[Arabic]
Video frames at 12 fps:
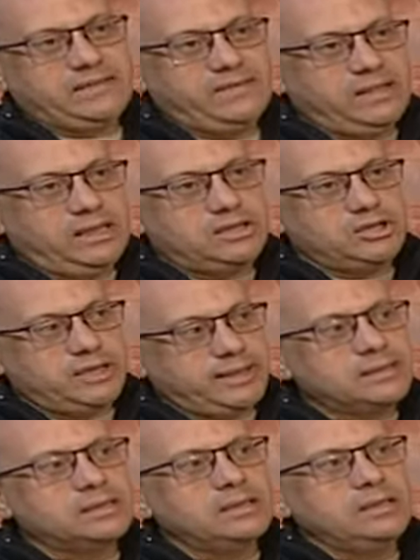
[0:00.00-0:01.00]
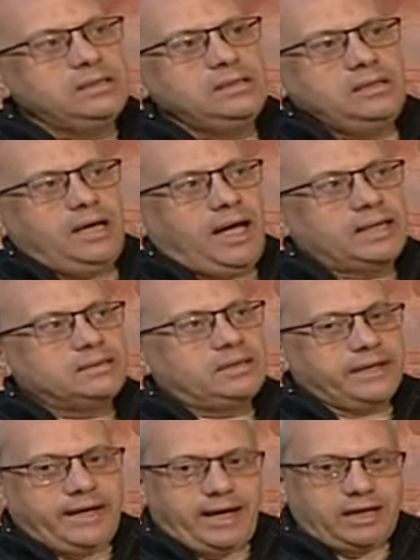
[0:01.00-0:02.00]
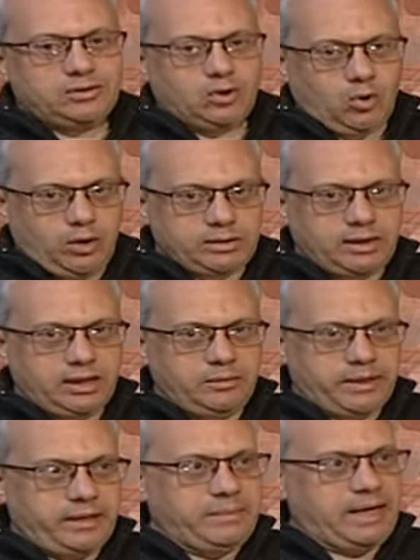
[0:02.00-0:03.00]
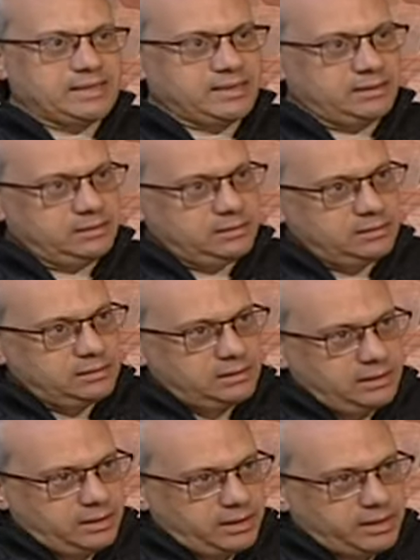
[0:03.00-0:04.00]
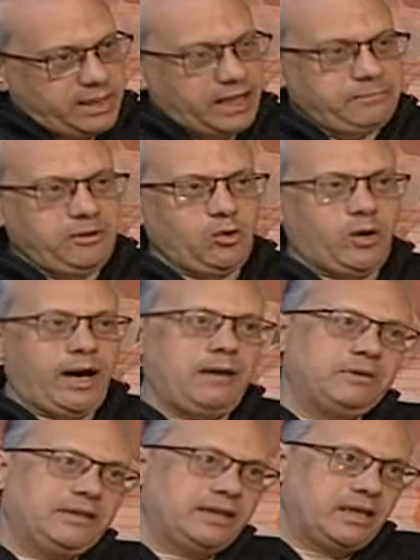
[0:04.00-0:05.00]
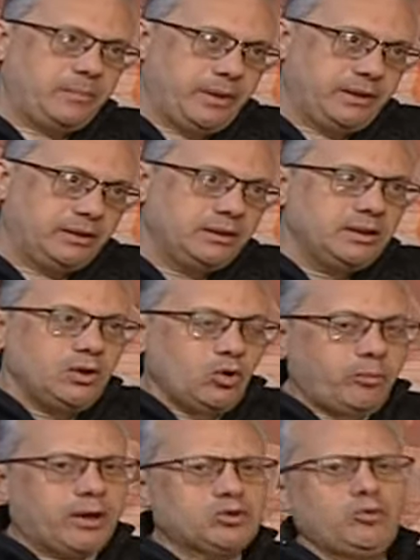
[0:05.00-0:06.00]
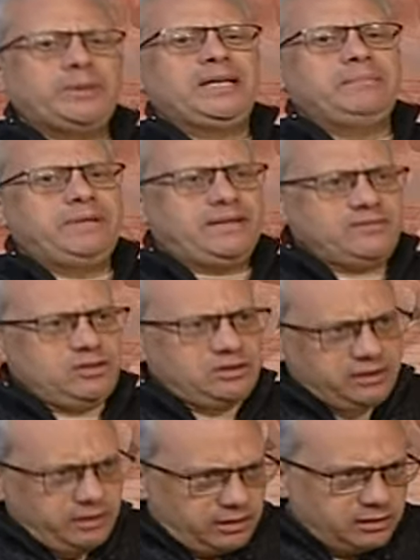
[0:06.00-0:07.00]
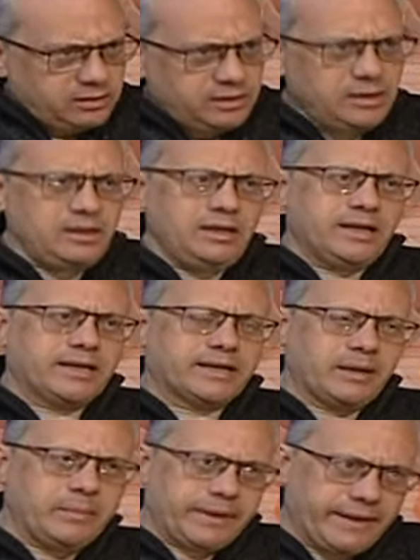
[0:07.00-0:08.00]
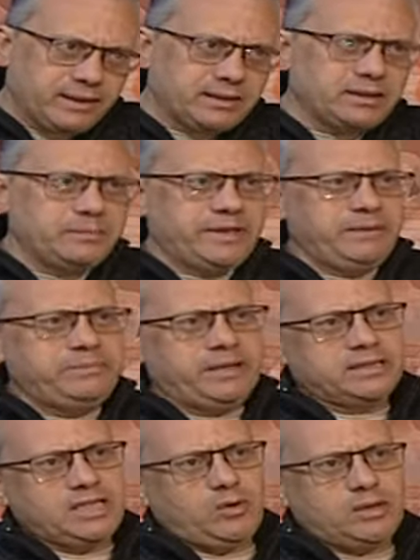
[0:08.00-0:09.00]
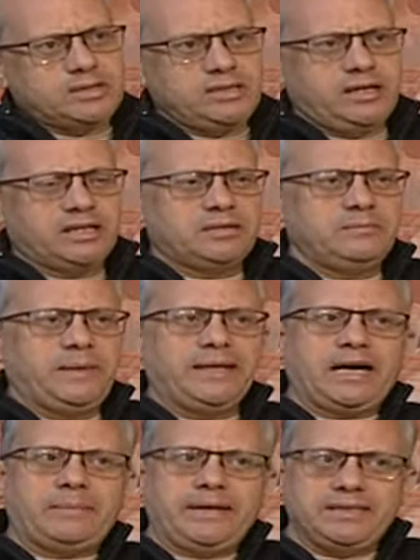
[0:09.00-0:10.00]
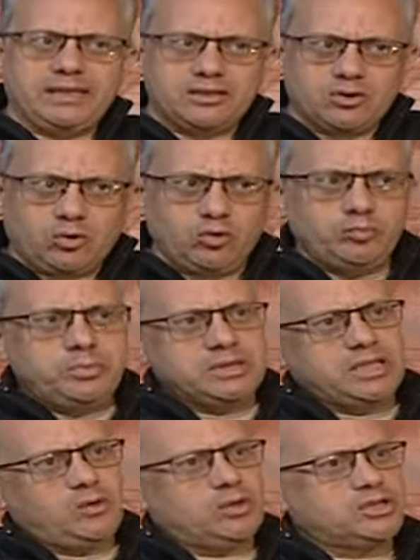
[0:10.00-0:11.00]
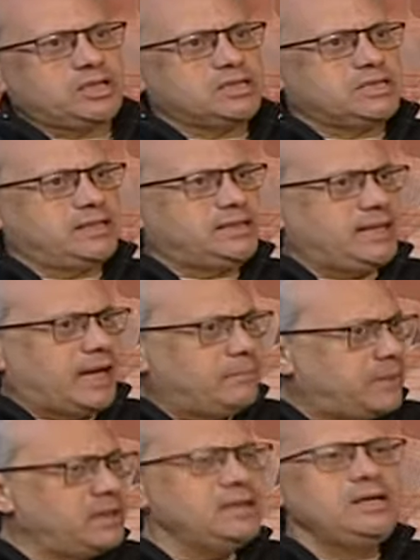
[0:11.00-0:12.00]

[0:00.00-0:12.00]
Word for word: في العشرينات عن طريق احد روادها ابراهيم حسن كامل واحمد الكبالي وبرضه بدات بنفس الطريقه كاميرات بنبدا نصور زياره الملك عبد العزيز ال سعود بنصور شخصيات العامه